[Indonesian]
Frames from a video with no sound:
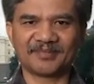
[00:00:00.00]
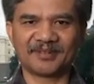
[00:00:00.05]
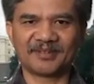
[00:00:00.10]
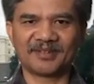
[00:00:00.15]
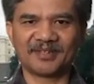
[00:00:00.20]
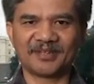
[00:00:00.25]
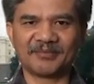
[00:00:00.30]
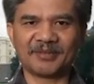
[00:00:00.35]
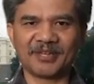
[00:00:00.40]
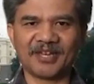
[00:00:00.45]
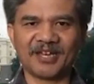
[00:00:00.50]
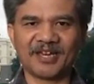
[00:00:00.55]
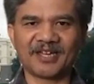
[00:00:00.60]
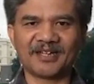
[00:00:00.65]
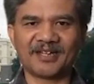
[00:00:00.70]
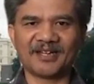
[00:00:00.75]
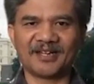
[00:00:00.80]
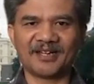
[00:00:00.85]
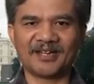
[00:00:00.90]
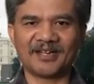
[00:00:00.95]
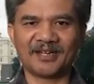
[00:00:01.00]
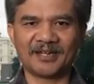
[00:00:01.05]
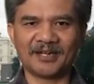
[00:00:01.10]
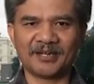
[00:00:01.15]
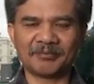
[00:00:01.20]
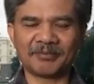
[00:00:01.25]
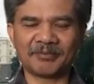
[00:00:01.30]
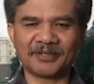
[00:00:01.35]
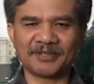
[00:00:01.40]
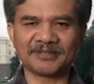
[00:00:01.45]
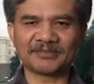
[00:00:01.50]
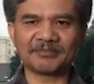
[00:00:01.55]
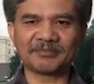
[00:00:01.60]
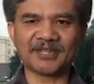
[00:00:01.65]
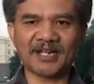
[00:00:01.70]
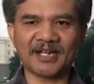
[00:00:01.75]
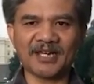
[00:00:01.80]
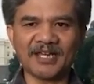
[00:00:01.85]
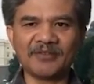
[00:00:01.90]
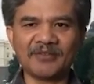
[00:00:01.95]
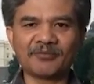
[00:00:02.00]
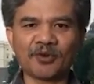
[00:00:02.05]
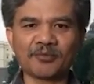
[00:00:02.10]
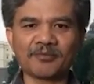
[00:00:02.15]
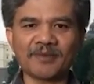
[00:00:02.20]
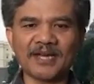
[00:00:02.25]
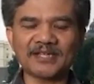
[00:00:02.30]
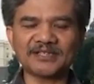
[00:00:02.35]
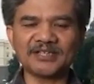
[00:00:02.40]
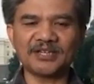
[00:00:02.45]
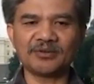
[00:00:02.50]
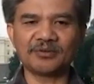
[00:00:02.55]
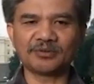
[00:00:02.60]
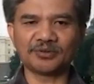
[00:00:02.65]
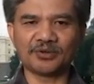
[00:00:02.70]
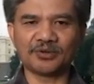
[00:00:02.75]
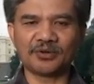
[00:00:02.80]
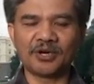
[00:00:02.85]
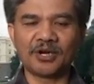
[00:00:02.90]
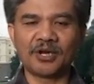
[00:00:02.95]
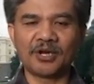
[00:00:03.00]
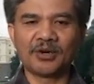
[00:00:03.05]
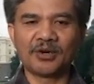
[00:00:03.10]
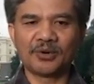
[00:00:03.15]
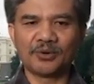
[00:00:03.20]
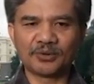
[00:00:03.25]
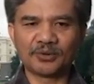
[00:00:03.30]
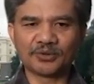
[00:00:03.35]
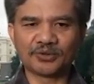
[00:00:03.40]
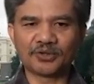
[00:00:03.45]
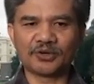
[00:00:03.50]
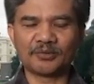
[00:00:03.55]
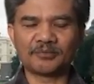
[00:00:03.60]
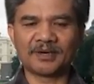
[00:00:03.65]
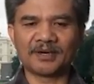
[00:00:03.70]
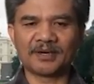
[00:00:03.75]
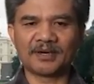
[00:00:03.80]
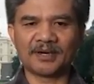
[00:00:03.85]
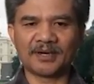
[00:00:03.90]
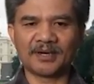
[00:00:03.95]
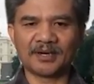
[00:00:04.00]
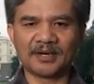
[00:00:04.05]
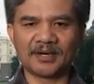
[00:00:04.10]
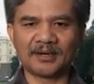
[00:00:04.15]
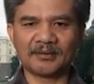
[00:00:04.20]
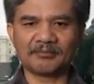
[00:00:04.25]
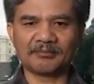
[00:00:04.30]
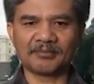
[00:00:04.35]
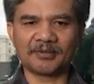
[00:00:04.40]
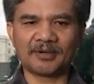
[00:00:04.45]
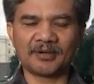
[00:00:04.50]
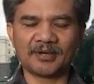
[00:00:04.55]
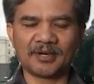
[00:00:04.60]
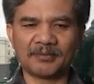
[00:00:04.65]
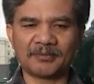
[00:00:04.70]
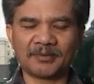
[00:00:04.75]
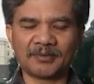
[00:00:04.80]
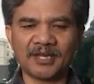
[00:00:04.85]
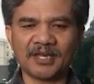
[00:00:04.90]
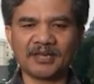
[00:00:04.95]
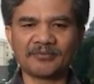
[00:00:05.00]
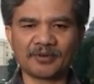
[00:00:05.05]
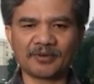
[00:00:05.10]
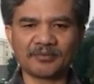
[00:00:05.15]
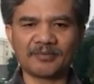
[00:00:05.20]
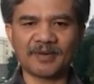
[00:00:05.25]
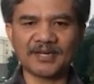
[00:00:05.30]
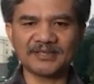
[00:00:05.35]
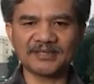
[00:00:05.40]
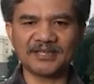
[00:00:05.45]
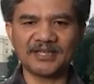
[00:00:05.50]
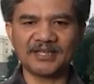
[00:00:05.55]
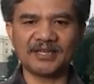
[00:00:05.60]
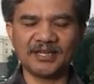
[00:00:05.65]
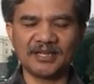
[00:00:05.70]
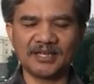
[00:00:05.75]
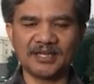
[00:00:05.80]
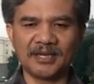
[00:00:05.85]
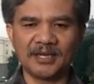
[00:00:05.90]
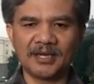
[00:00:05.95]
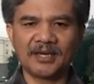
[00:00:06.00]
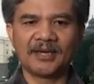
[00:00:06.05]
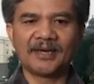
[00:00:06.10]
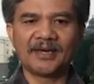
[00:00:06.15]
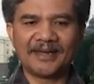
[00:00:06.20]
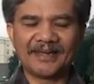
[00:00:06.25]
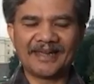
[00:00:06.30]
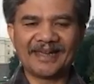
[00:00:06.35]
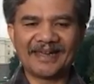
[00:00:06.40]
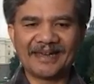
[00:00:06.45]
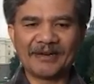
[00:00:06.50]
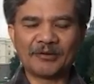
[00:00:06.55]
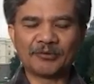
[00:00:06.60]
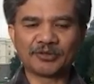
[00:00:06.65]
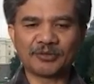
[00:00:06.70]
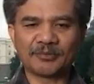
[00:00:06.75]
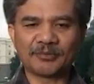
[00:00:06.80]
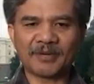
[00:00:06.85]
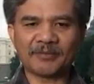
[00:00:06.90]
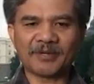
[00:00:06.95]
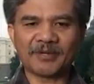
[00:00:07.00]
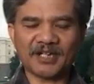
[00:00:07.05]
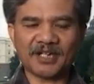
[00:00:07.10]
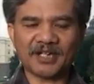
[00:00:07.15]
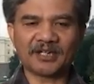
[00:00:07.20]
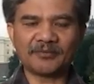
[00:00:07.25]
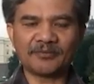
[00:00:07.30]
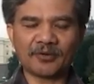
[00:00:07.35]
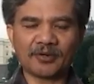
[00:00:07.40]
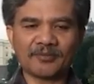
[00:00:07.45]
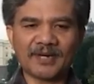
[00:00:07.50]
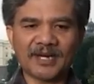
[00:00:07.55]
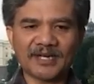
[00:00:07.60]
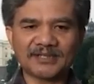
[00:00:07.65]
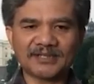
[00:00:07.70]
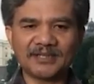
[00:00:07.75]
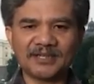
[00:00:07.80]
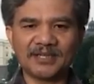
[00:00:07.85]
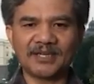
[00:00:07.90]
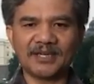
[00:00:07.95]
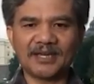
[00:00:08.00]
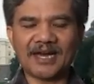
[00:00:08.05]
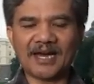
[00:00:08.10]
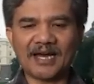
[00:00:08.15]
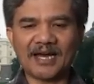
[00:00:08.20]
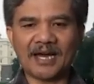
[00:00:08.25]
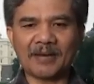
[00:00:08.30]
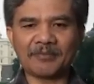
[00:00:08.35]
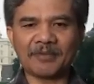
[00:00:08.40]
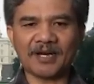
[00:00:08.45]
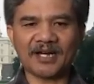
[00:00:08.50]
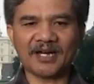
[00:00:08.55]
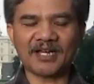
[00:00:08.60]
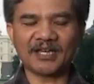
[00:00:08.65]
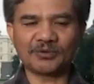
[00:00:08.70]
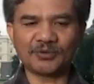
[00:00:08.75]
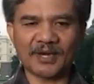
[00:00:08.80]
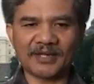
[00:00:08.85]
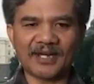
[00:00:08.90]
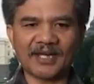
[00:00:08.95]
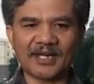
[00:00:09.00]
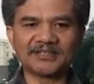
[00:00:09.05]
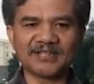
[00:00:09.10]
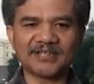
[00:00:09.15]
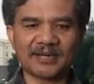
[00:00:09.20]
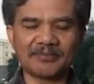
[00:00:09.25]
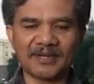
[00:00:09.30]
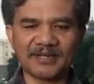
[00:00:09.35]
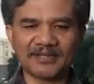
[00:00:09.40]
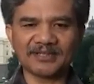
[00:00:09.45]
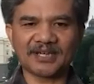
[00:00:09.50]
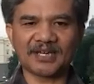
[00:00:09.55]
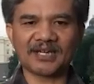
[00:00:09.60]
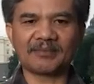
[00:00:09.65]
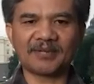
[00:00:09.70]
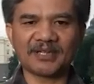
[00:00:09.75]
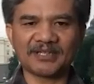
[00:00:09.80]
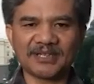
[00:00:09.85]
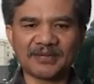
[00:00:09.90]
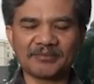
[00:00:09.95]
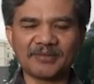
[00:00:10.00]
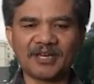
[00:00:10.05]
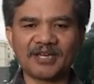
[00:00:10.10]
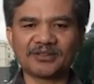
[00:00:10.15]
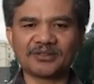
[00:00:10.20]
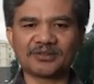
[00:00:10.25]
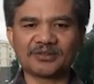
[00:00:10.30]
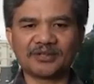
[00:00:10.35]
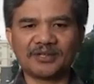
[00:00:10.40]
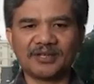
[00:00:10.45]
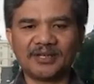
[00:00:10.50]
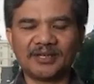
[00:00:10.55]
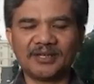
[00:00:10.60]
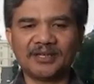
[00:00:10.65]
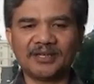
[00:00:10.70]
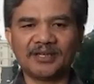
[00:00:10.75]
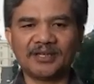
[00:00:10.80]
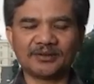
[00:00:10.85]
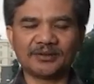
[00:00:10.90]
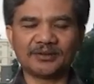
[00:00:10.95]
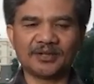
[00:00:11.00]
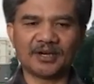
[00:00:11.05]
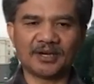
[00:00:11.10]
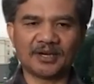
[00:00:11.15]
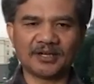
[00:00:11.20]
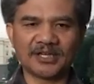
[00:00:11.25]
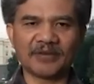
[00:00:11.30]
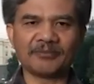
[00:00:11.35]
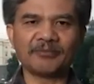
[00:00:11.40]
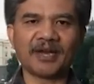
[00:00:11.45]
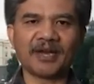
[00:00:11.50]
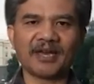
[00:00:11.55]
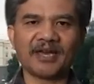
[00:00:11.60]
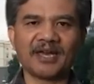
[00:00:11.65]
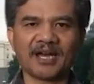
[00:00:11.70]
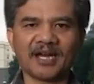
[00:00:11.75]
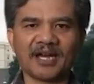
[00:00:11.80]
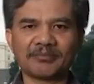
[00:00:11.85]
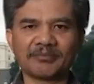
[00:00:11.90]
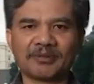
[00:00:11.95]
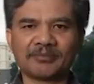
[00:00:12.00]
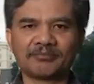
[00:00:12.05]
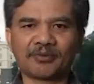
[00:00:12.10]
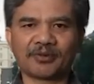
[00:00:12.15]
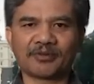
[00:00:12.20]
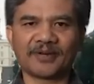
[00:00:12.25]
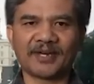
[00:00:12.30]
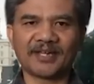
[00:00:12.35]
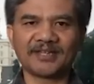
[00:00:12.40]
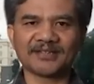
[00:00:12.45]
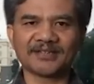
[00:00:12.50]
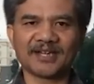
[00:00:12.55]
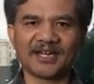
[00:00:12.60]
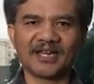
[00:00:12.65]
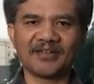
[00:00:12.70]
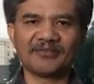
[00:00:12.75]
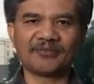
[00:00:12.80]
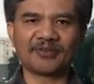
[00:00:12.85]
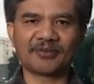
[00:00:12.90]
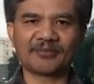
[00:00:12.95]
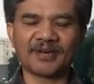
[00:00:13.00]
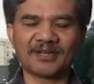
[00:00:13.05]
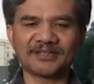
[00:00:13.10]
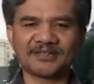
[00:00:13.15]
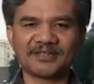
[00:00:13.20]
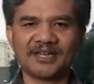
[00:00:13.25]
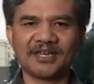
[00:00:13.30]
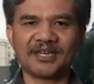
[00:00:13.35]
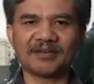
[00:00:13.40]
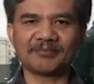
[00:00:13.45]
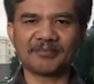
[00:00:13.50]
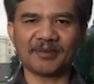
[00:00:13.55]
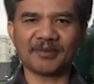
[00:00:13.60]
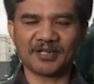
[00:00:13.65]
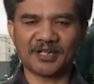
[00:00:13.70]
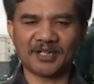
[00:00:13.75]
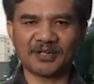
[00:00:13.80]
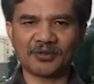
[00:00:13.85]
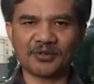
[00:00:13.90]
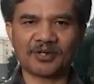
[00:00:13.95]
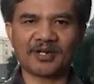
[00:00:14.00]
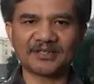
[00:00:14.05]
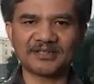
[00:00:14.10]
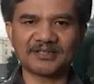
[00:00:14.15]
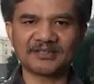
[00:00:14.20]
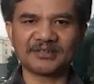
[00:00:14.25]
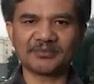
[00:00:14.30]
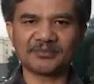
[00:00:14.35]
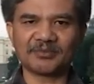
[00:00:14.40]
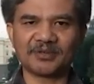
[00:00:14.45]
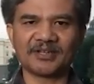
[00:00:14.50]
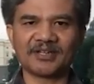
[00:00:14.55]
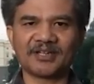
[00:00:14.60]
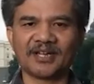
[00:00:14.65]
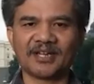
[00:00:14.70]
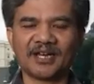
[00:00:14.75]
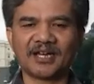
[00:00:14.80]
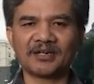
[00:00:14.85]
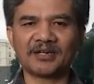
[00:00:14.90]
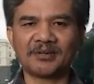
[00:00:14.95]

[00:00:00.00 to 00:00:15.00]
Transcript: Demikian Sementara informasi untuk untuk me, me, apa informasi untuk mendapatkan informasi apakah itu ada ancaman segala macamnya itu di uh, FBI akan memprovide segala informasi dan koordinasi semuanya dengan